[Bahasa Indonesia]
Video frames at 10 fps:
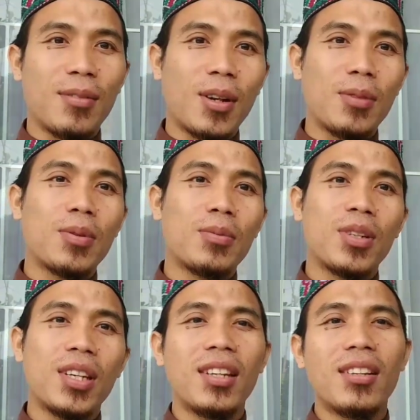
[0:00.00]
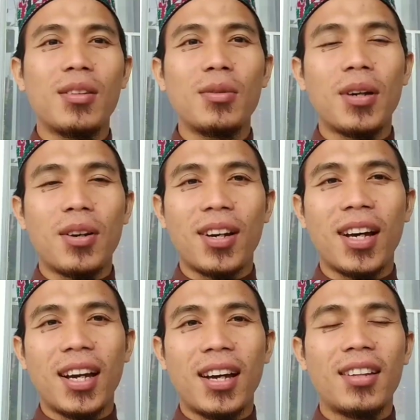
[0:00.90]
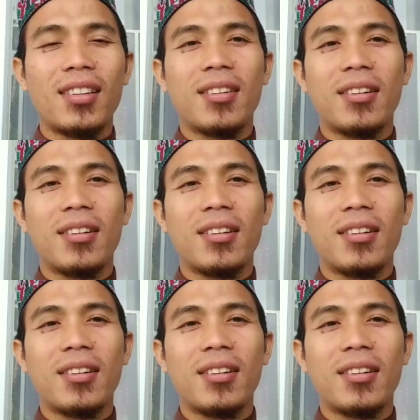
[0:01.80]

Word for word: walaupun mungkin dua rakaat,